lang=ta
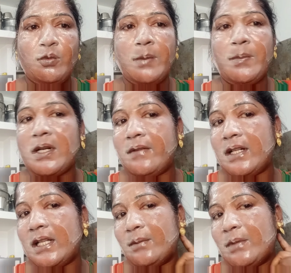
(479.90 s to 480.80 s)
பண்ண
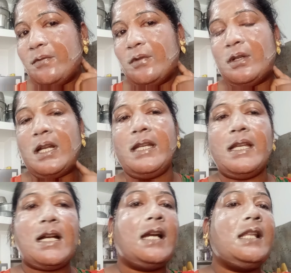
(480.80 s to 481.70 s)
வேண்டாம் இந்த மாதிரி ஃபுல்லாக நீங்கள்
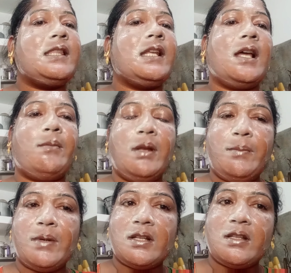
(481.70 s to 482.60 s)
கழுத்தெல்லாம் அப்ளை
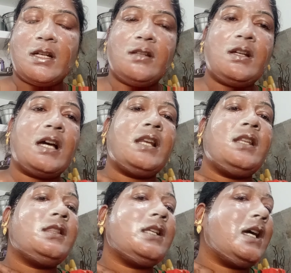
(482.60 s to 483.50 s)
பண்ணுறதுனால
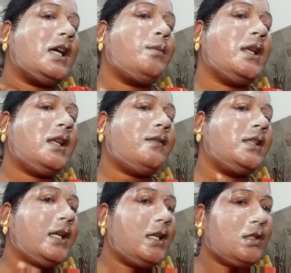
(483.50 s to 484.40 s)
கருத்து கருமையெல்லாம் வந்து
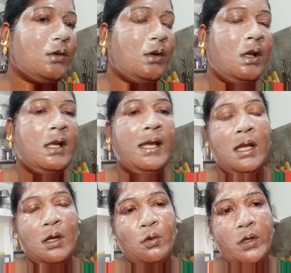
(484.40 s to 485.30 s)
எடுத்துரும்
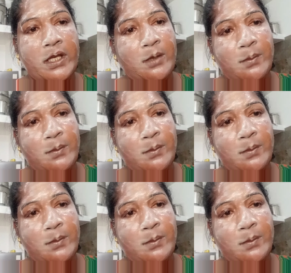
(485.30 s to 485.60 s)
குளிக்கிற மாதிரி